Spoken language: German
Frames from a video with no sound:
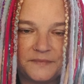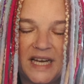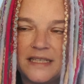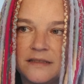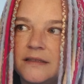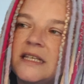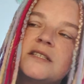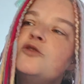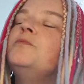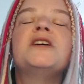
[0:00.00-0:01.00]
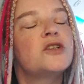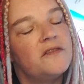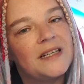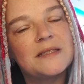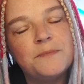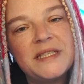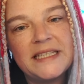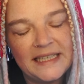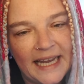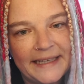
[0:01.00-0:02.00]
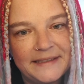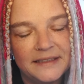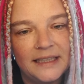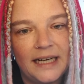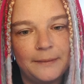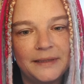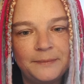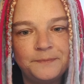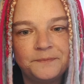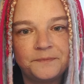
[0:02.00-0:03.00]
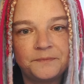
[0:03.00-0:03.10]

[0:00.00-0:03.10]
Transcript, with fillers: also es tut mir schon fast ein bisschen leid, ne? aber